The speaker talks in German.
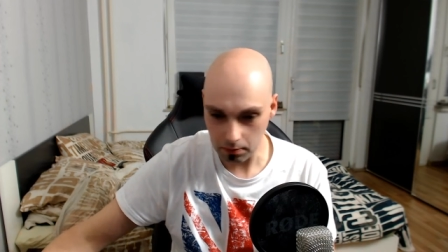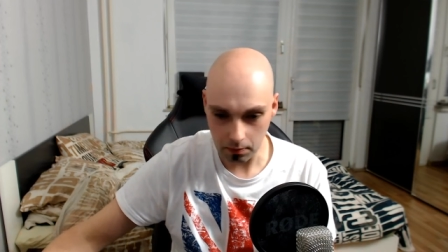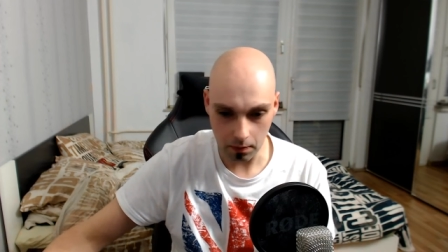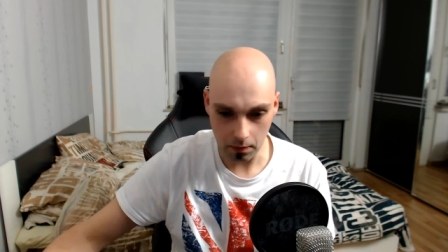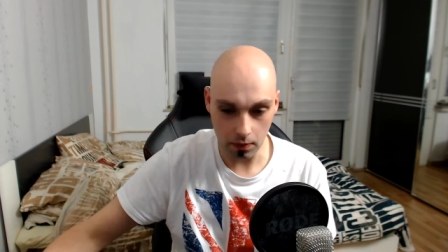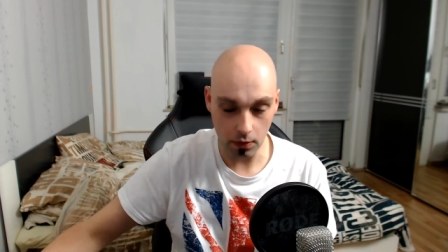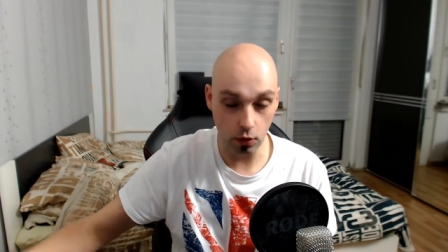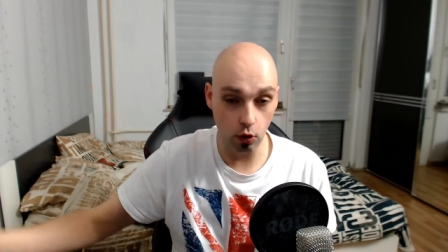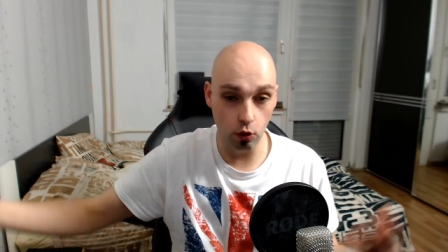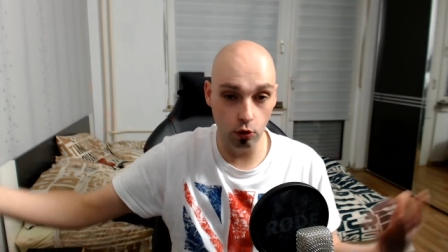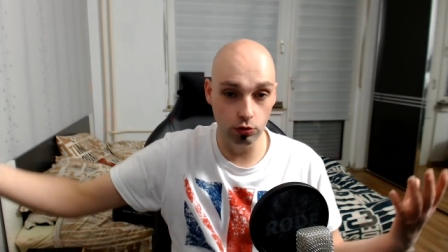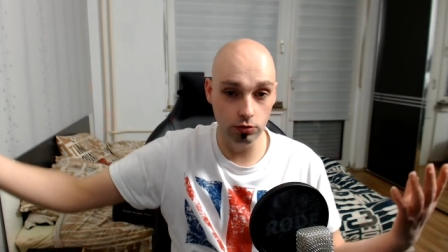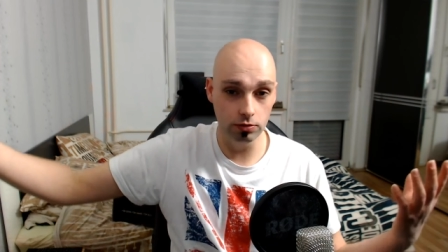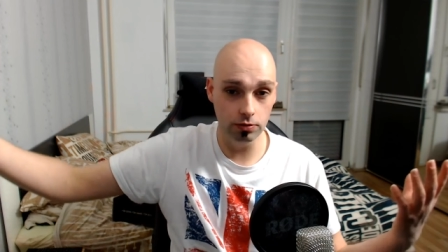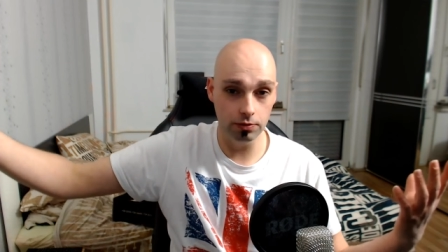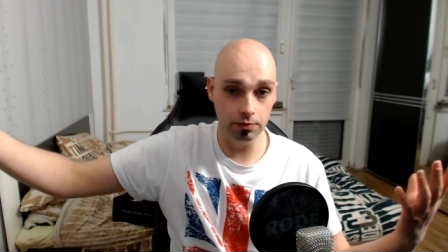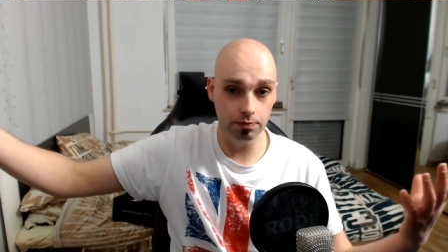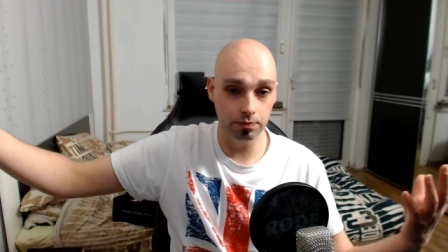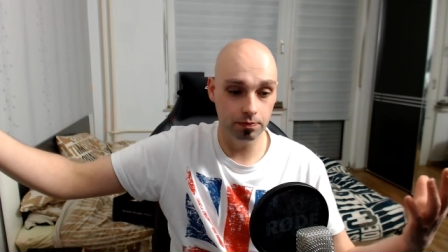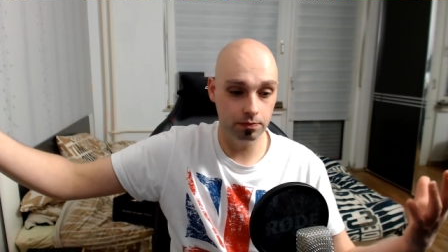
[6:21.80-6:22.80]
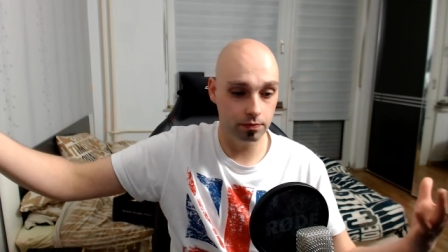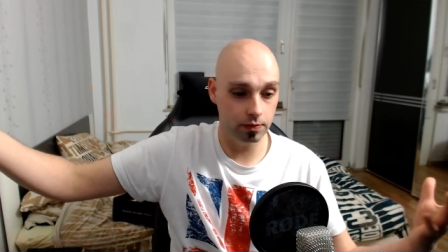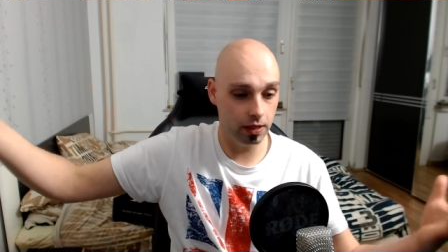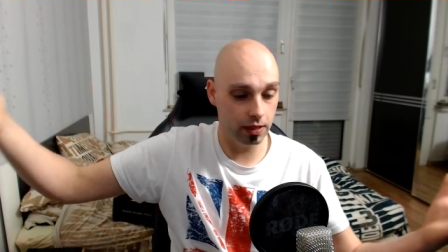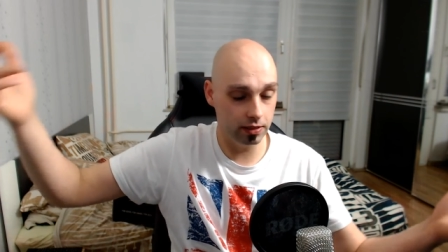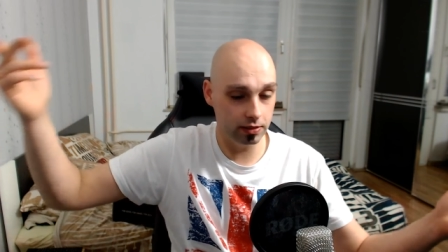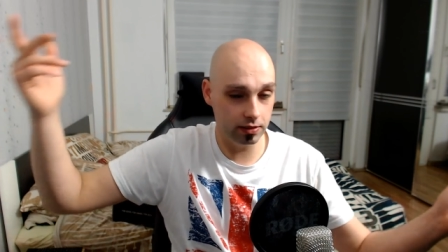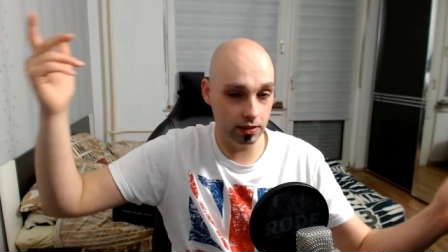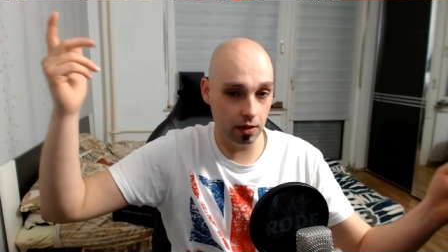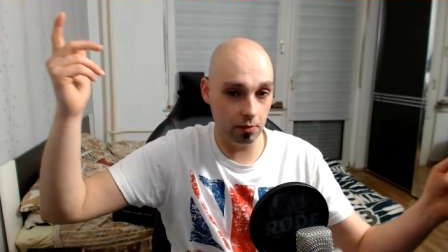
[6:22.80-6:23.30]
Und ich sag
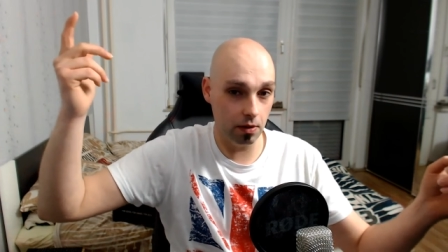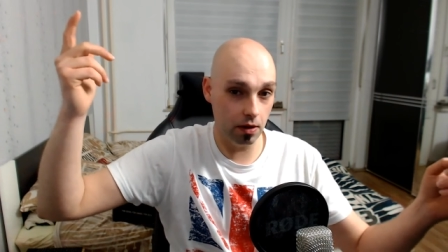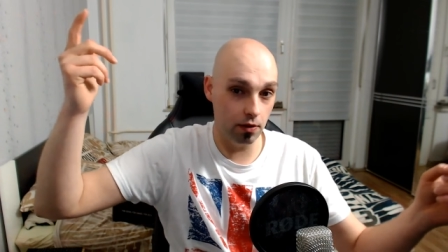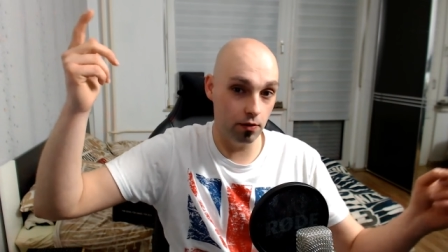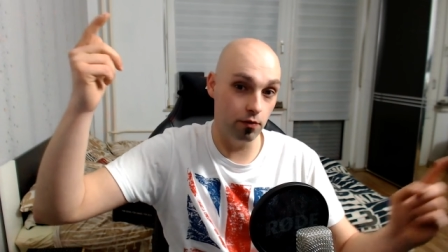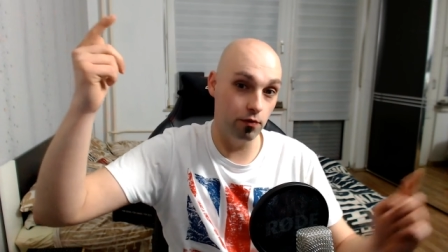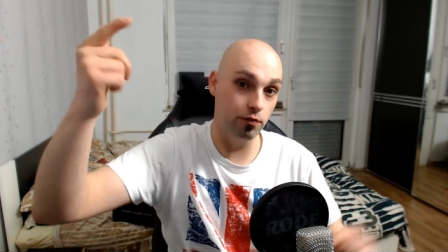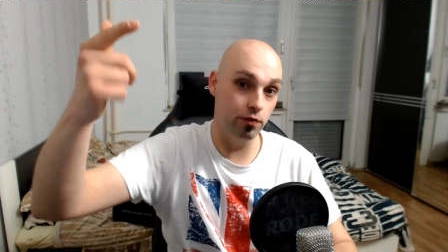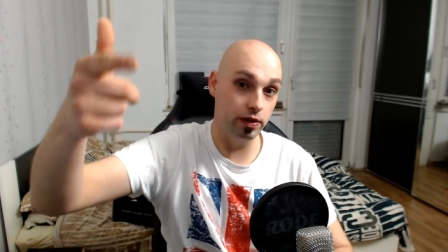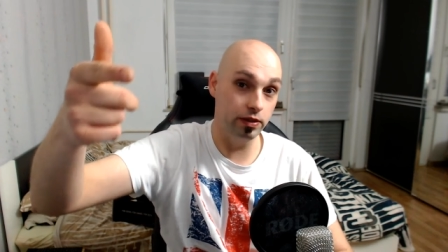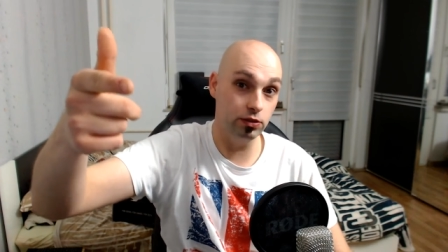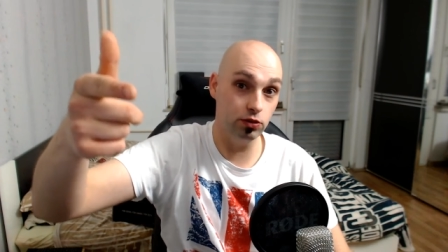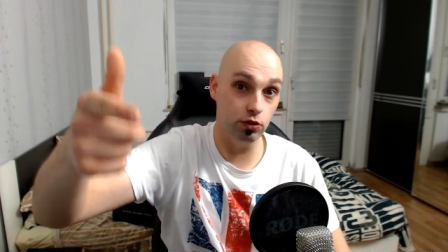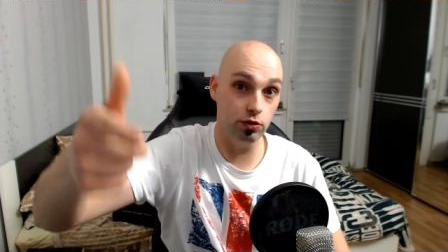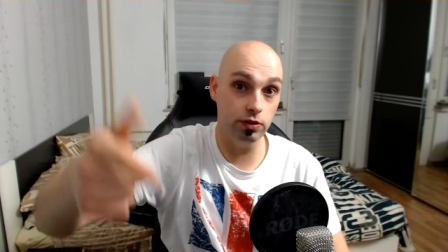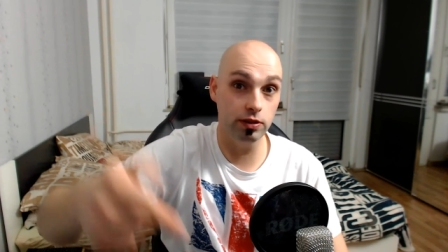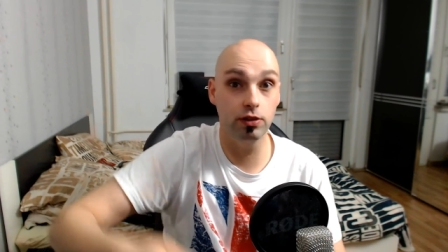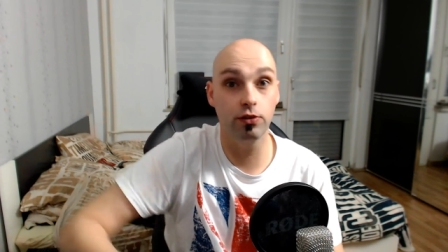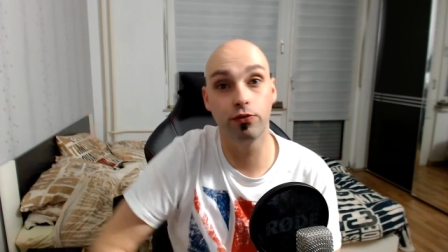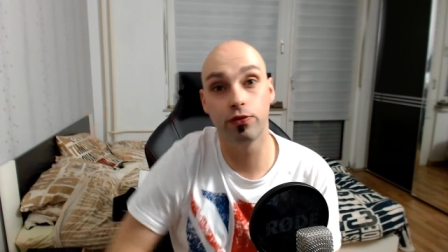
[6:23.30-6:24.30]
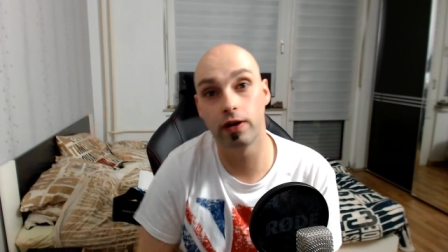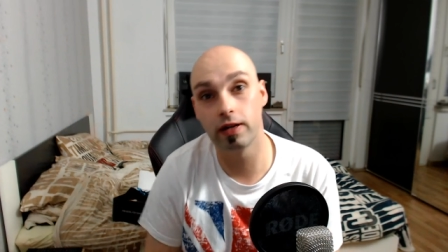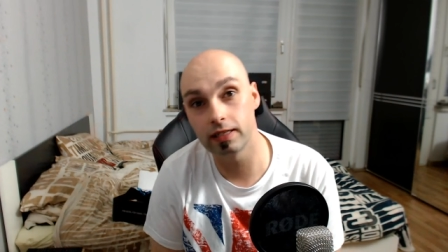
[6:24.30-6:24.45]
mal, wenn es euch gefallen hat,